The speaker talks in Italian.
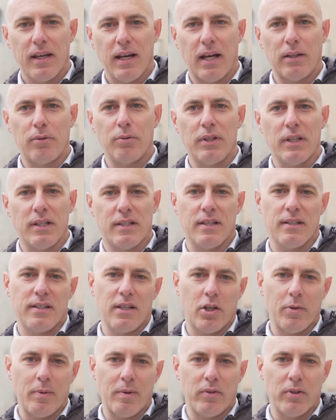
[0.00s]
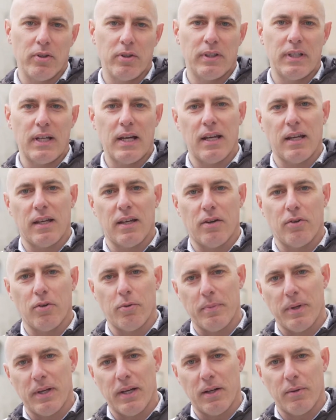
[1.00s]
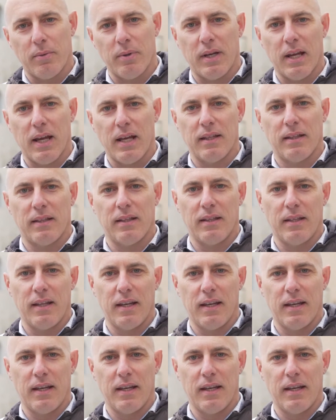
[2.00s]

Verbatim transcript: ad unirsi sia come volontari che come acquirenti